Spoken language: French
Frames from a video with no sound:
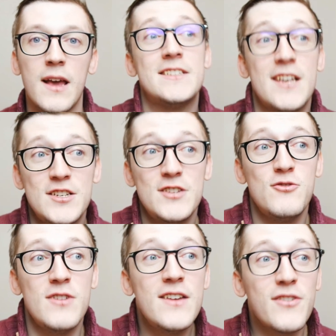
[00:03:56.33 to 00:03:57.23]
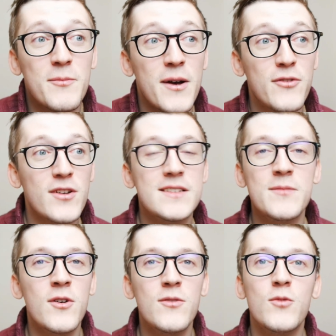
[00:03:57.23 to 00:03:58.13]
Quand il s'agit du livre, bah
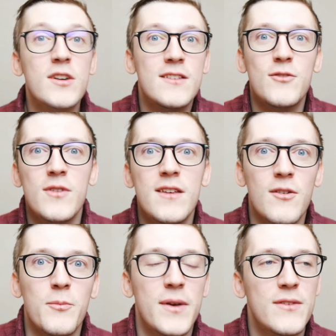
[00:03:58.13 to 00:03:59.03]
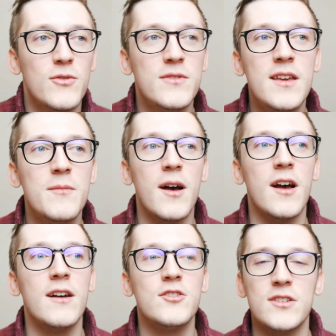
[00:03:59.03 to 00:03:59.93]
forcément moi qui suis passionné,
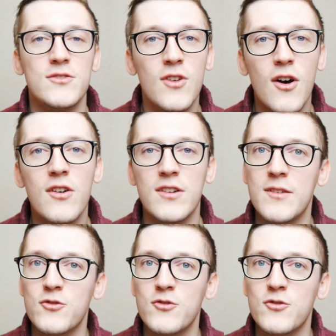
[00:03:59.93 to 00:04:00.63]
bah j'adore